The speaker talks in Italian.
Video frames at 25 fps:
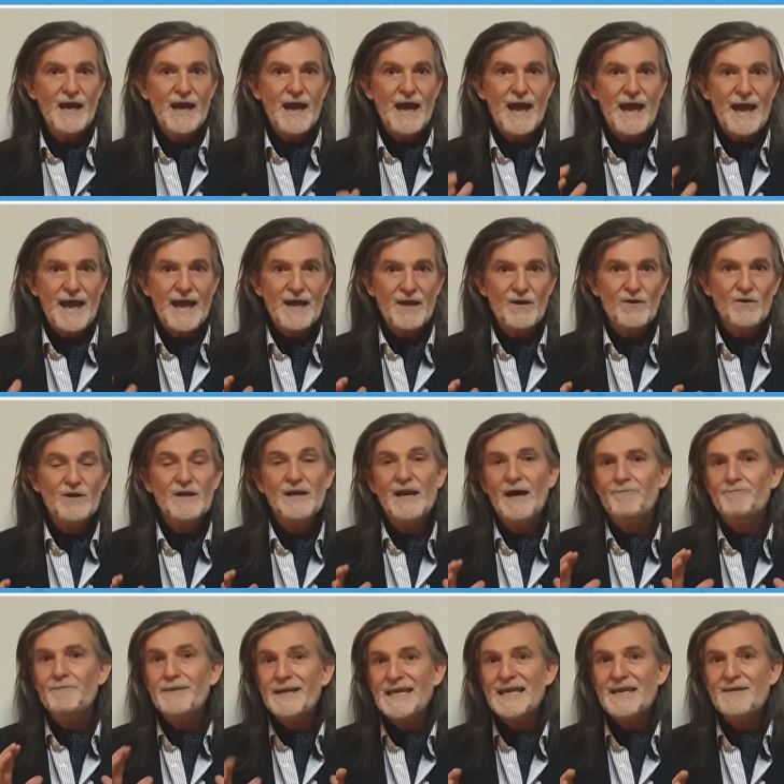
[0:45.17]
è la
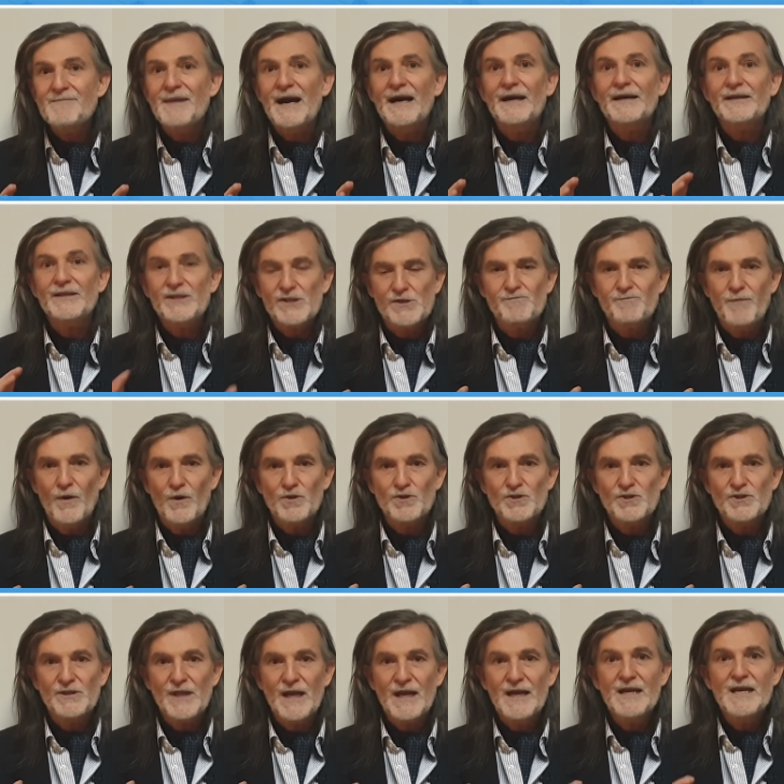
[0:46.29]
prima
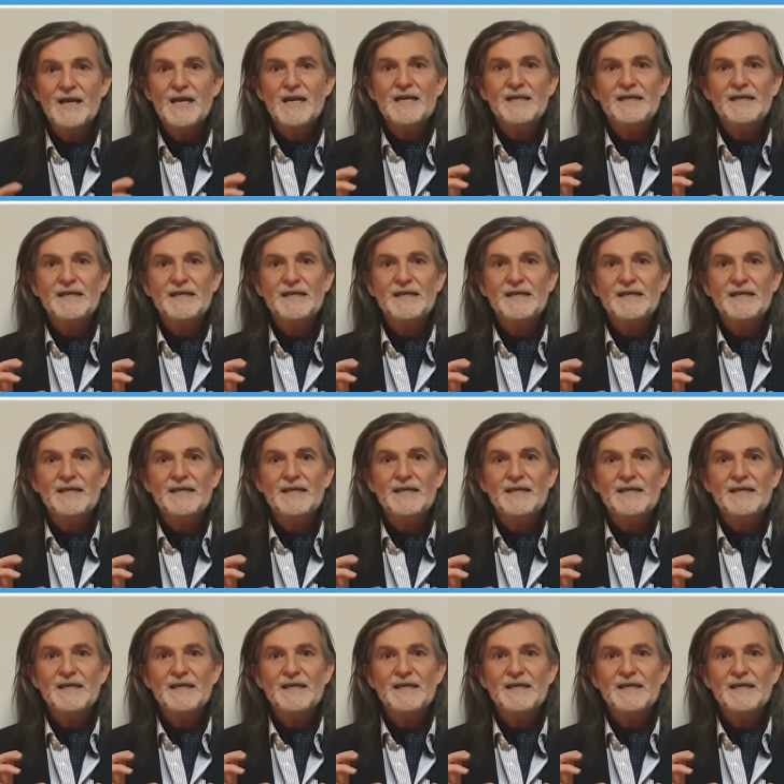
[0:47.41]
risposta